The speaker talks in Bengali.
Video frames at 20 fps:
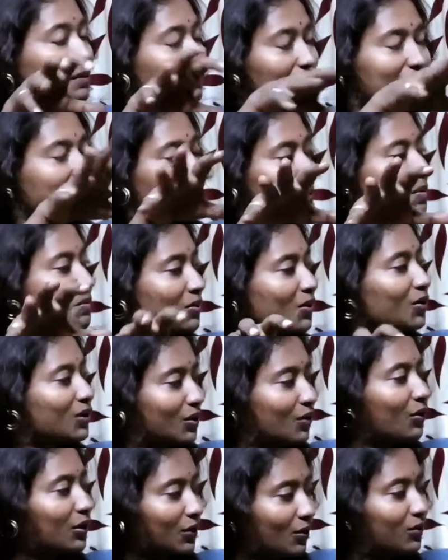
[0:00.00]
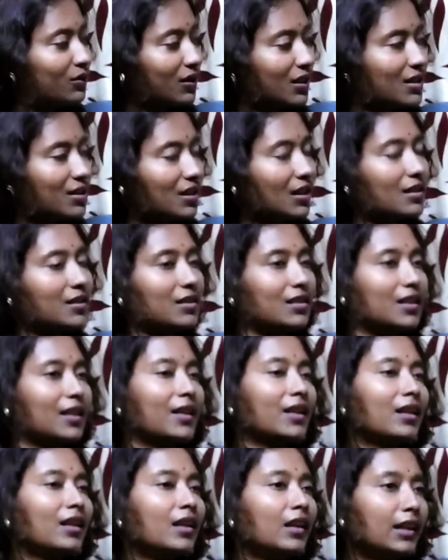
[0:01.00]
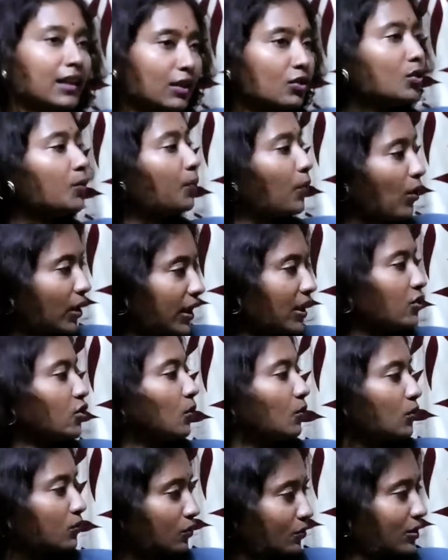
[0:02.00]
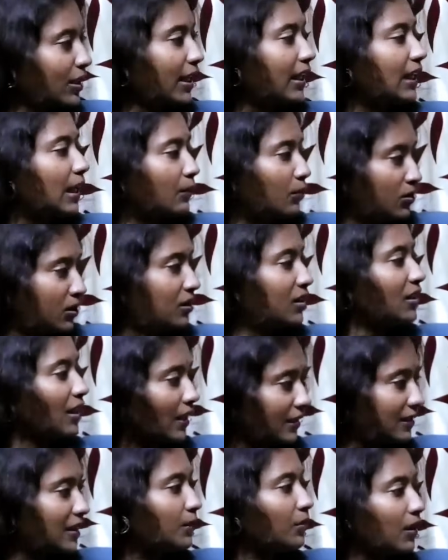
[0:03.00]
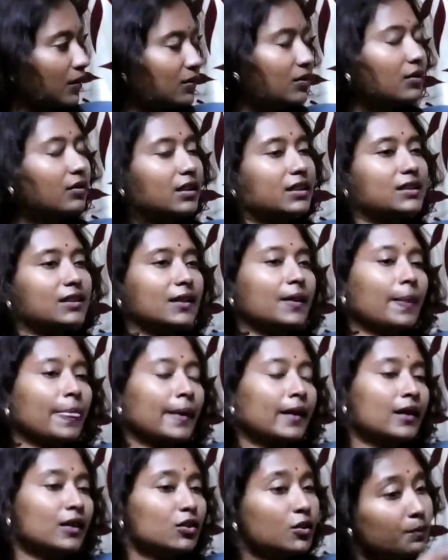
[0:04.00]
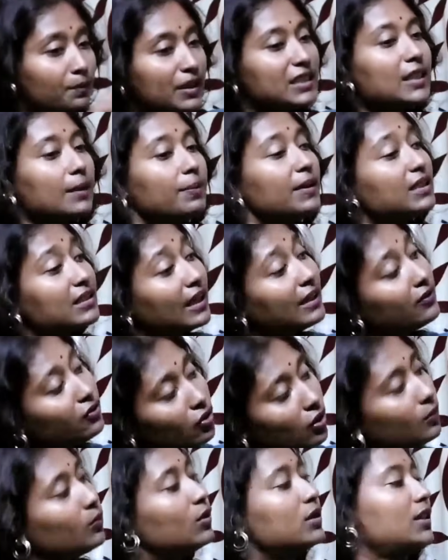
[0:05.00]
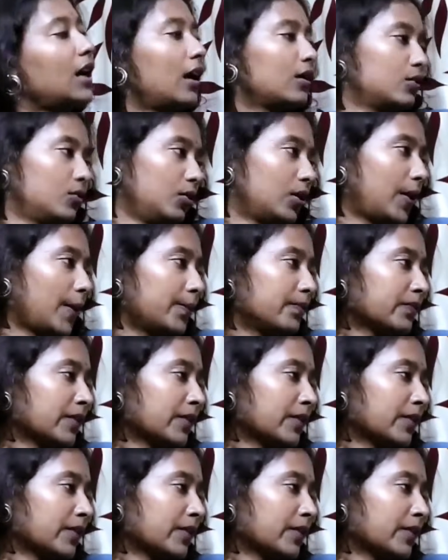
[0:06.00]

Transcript: বিজেপি বিরোধী ঐক্য তিনি চেয়েছিলেন কিন্তু পরে সমস্ত জায়গা বুঝে তিনি আসতে বাধ্য হয়েছেন তো বিজেপি চায় তৃণমূল থাকুক